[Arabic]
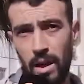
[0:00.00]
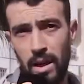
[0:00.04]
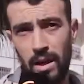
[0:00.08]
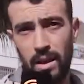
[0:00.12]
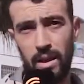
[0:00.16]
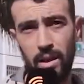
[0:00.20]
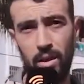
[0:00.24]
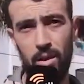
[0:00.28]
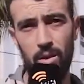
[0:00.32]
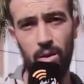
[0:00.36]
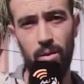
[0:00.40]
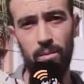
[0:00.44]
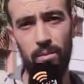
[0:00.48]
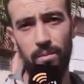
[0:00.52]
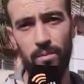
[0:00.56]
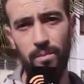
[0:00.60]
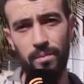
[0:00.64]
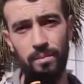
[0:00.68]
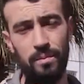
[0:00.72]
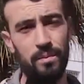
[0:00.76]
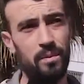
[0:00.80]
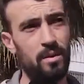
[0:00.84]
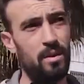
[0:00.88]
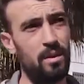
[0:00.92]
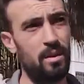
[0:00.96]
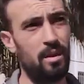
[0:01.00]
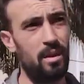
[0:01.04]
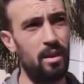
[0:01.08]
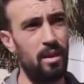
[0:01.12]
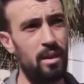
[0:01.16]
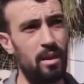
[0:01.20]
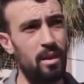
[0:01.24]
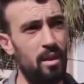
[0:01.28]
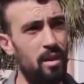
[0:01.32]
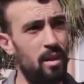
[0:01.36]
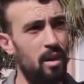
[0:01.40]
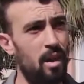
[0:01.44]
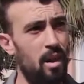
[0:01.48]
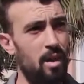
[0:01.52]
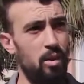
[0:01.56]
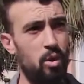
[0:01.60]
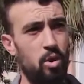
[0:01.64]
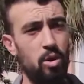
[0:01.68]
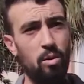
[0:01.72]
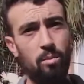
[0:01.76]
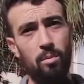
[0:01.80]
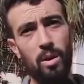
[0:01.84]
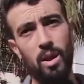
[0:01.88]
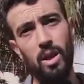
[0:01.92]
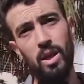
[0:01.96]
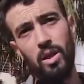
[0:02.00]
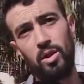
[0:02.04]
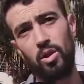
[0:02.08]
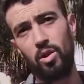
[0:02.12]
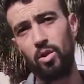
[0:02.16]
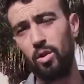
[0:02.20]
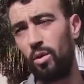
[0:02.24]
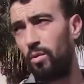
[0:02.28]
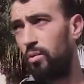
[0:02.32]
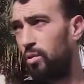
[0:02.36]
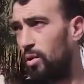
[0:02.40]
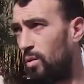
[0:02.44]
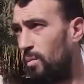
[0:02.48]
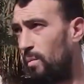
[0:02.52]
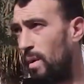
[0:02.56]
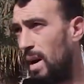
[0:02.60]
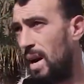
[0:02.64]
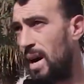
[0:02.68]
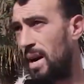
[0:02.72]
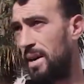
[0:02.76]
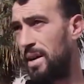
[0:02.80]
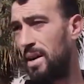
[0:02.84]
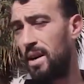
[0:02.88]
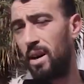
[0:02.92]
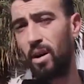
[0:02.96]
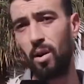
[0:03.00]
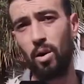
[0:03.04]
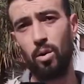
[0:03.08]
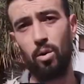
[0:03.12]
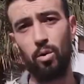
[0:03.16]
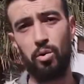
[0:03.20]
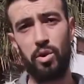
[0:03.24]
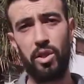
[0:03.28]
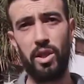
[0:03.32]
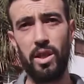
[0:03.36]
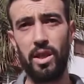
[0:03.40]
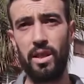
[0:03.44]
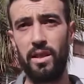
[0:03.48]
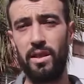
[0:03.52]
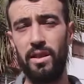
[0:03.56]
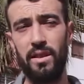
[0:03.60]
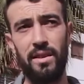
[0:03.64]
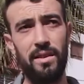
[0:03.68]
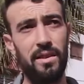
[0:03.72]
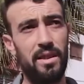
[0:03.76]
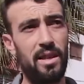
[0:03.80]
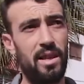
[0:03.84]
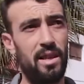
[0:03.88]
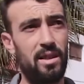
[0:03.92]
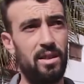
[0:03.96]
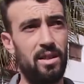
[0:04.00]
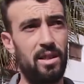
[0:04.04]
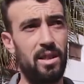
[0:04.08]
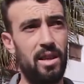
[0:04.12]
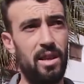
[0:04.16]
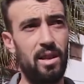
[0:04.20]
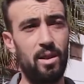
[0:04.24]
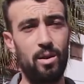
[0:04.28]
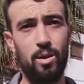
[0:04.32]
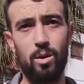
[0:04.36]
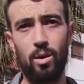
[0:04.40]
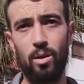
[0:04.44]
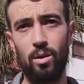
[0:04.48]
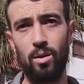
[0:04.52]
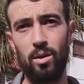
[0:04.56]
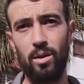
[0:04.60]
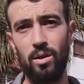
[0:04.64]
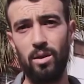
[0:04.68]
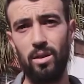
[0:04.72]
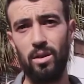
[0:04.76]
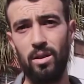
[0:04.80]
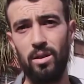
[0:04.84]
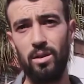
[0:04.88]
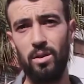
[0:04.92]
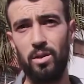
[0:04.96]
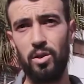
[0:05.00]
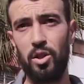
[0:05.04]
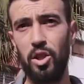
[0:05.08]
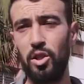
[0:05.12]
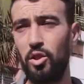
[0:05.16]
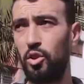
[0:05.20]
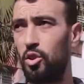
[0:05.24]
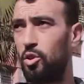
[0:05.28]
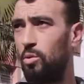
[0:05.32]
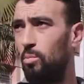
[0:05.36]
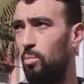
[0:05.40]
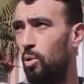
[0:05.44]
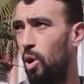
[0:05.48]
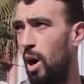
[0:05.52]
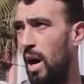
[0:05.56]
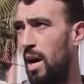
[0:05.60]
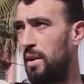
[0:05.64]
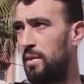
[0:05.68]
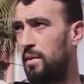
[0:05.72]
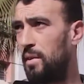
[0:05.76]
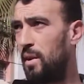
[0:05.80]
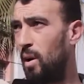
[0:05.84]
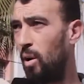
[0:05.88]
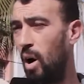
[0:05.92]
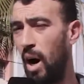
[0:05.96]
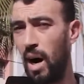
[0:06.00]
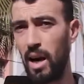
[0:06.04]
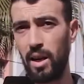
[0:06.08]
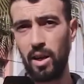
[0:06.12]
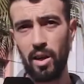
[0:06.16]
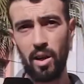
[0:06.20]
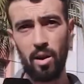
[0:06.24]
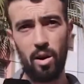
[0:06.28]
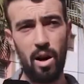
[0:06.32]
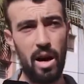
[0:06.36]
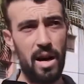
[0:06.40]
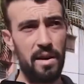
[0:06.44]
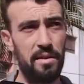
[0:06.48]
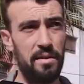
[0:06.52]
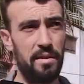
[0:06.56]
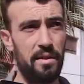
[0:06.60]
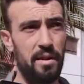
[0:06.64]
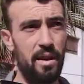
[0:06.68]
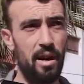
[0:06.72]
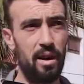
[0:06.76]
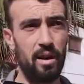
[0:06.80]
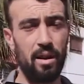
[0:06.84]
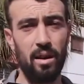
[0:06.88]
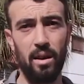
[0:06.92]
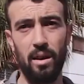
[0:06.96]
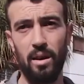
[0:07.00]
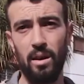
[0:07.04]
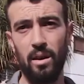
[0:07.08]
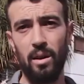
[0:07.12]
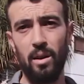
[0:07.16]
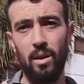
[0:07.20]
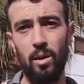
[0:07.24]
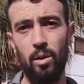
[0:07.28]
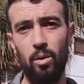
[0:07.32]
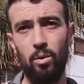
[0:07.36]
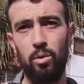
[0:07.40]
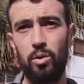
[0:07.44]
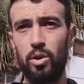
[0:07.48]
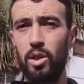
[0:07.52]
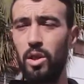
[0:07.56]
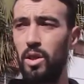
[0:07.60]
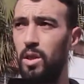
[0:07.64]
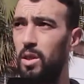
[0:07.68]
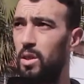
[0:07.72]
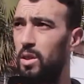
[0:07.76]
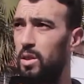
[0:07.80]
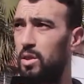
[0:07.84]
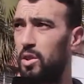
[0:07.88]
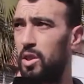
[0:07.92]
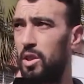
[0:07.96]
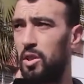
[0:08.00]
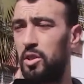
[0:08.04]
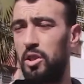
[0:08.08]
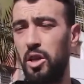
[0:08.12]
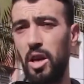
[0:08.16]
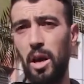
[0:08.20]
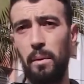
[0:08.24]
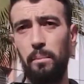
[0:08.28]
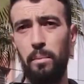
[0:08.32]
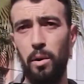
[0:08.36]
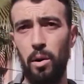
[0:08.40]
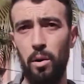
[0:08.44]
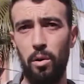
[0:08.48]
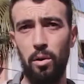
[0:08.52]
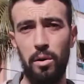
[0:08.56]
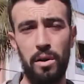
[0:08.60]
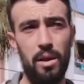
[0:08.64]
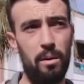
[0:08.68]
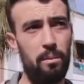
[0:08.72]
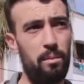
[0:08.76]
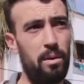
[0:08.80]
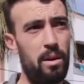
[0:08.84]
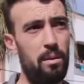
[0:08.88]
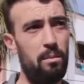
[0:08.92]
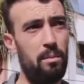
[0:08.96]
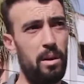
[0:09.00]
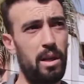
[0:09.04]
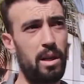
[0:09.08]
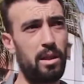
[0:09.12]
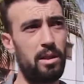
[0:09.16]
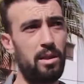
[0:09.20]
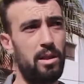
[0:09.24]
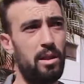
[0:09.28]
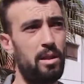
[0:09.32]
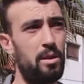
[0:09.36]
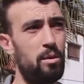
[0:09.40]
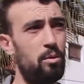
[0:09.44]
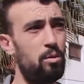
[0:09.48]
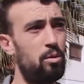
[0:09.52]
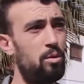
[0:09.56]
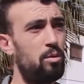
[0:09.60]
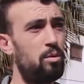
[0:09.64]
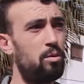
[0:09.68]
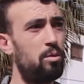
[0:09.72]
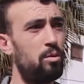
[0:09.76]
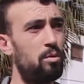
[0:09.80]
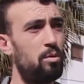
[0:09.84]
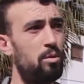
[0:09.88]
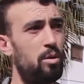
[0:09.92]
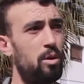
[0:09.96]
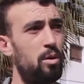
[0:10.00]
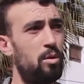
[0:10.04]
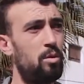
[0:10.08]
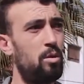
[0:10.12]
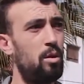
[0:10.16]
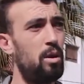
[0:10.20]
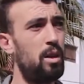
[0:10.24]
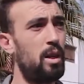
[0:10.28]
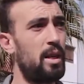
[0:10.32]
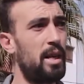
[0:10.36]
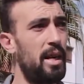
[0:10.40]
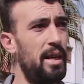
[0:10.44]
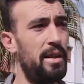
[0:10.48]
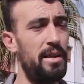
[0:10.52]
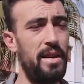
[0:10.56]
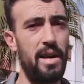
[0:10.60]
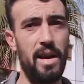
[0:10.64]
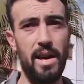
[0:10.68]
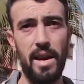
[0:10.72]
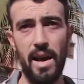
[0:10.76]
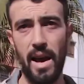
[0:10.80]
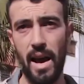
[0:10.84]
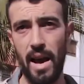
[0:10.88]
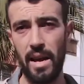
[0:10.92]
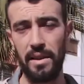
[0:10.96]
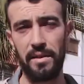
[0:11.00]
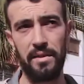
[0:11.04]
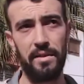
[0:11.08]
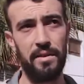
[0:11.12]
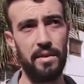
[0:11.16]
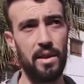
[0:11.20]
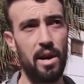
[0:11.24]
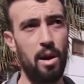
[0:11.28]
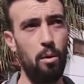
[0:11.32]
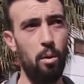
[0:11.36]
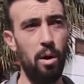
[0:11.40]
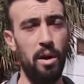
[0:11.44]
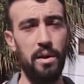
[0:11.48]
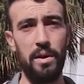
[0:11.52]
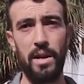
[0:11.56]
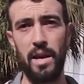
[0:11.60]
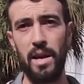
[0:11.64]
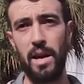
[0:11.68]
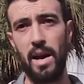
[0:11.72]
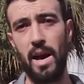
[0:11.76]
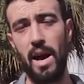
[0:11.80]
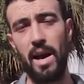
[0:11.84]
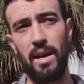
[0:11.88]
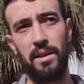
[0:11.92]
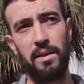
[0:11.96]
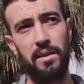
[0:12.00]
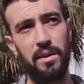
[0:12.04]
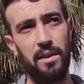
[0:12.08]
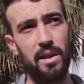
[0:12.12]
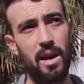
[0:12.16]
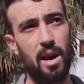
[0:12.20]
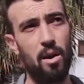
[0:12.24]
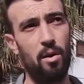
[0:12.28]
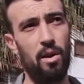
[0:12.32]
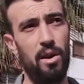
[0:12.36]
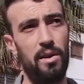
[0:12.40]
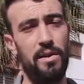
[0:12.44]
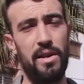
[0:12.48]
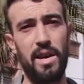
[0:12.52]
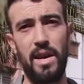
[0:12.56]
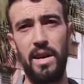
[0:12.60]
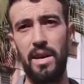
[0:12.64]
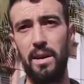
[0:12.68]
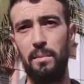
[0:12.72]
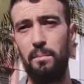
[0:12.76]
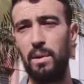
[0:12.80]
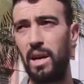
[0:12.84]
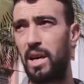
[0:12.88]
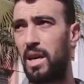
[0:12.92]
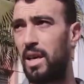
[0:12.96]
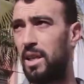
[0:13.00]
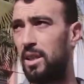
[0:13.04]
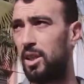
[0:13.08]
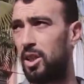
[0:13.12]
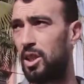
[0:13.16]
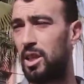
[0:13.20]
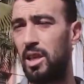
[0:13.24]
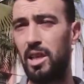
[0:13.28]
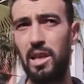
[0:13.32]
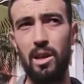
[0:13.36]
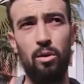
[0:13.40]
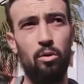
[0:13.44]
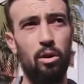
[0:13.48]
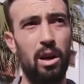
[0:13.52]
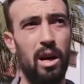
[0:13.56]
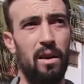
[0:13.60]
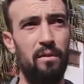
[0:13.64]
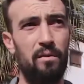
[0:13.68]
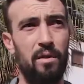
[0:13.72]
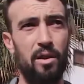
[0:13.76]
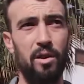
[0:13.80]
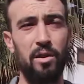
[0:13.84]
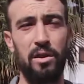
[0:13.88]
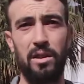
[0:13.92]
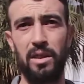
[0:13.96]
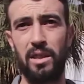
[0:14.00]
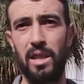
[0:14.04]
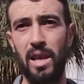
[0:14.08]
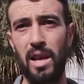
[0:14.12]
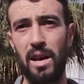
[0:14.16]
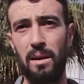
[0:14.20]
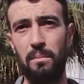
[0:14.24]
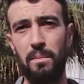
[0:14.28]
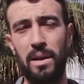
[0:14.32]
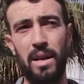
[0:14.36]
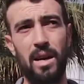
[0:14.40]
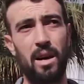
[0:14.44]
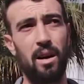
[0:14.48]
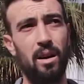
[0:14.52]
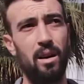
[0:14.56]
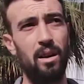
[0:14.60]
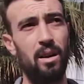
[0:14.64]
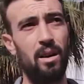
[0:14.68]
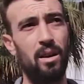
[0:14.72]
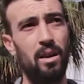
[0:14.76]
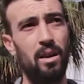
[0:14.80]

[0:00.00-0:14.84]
عليكم انتم كتشوفوا معايا خوتي هاد الناس هادو تجمعوا عنا وحقروا عنا وتي تيتابعونا بالمخزن وتيقول لك حنايا عندنا وحنايا عندنا وحنايا ما كاينش اللي وقف قدامنا